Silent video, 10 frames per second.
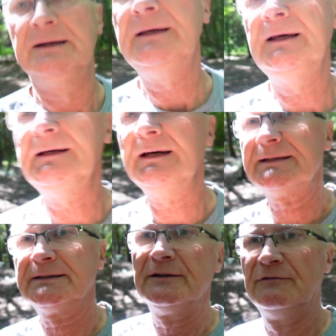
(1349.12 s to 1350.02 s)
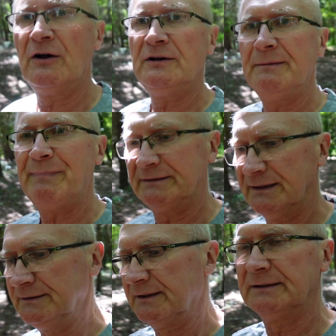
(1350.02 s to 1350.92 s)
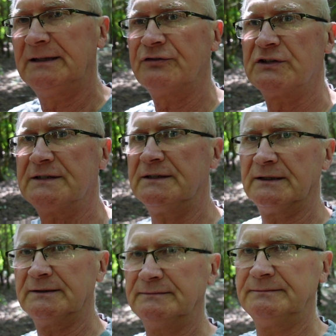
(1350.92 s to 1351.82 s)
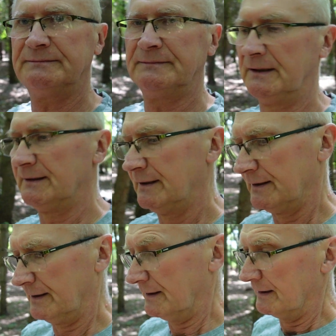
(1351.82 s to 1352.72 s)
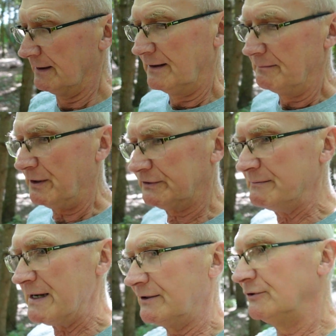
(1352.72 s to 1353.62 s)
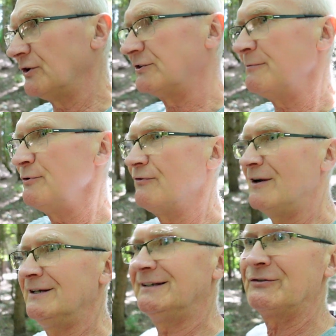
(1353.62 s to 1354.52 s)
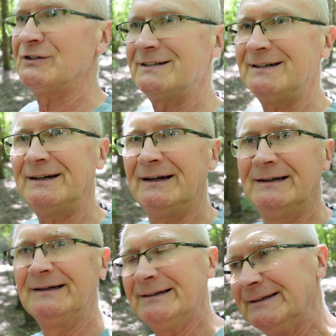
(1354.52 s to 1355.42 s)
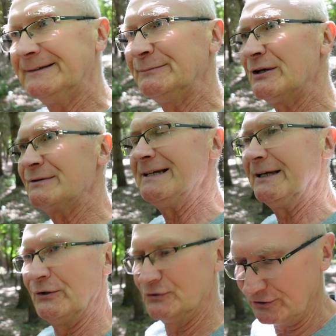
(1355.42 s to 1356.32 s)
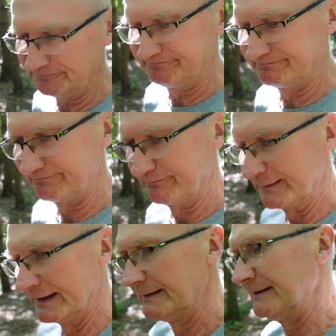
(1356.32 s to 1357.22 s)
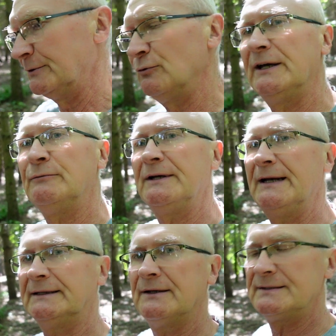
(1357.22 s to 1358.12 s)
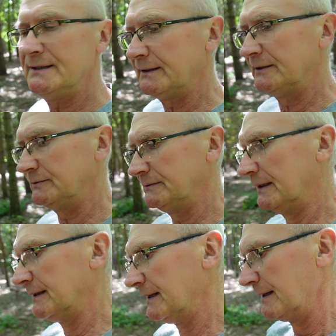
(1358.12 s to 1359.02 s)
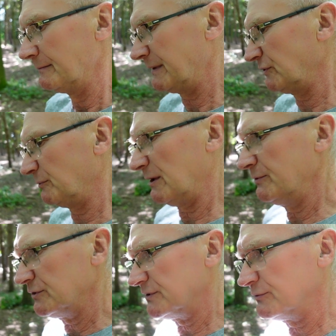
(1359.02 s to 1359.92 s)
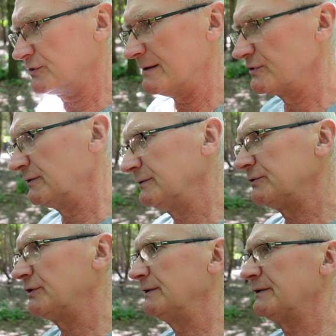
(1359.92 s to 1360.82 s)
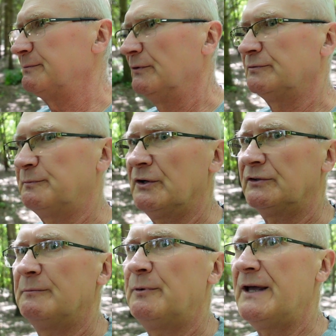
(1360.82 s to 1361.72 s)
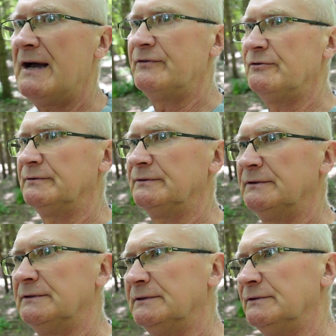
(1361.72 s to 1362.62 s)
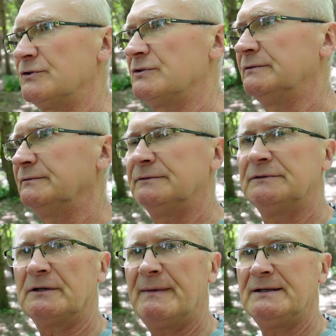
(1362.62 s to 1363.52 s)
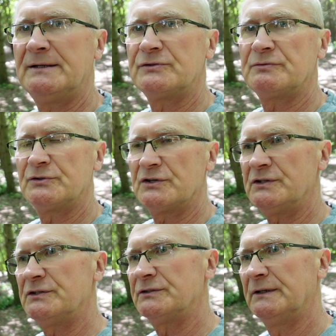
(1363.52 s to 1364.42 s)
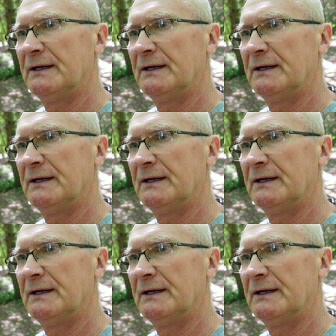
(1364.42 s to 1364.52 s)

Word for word: I jest wolny patent dla wszystkich. Po tym, jak on to zrobił wolny dla wszystkich, musiał zniknąć. Na długie, długie lata on zniknął. Prawdopodobnie słyszałem, że on się z powrotem pojawił, y, już on normalnie już może żyć,